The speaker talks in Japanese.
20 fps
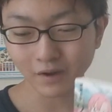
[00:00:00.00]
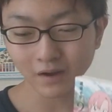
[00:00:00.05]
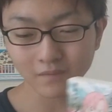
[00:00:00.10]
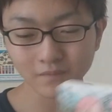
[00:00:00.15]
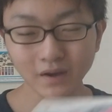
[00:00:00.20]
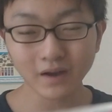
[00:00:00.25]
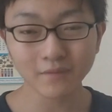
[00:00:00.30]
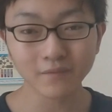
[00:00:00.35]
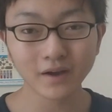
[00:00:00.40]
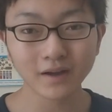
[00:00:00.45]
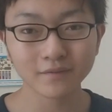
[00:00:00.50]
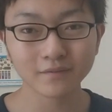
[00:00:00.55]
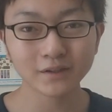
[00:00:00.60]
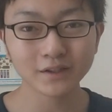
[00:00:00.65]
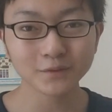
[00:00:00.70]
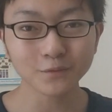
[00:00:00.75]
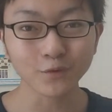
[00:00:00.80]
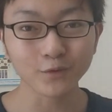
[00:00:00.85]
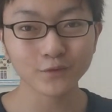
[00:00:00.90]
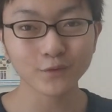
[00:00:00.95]
ま
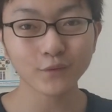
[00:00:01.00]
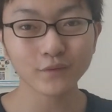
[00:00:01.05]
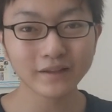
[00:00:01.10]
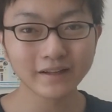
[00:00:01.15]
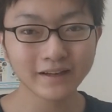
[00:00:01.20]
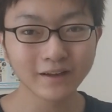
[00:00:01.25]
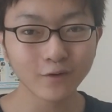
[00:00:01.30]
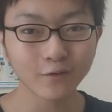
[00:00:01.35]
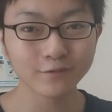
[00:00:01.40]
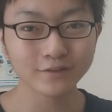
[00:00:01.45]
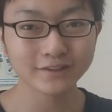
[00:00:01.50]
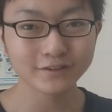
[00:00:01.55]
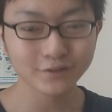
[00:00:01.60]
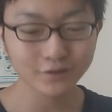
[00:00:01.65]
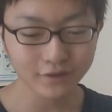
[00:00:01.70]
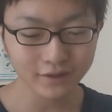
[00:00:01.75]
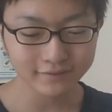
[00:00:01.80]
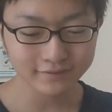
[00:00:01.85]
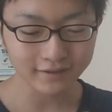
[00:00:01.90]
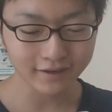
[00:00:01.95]
あでも、それでね、面
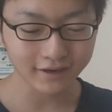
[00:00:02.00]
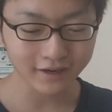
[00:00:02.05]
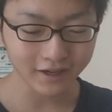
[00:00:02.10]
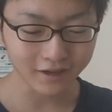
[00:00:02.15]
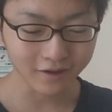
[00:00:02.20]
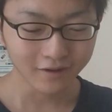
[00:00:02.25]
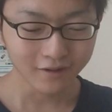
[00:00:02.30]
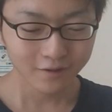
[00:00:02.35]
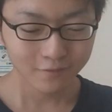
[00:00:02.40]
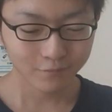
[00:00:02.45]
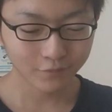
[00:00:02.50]
白かったから、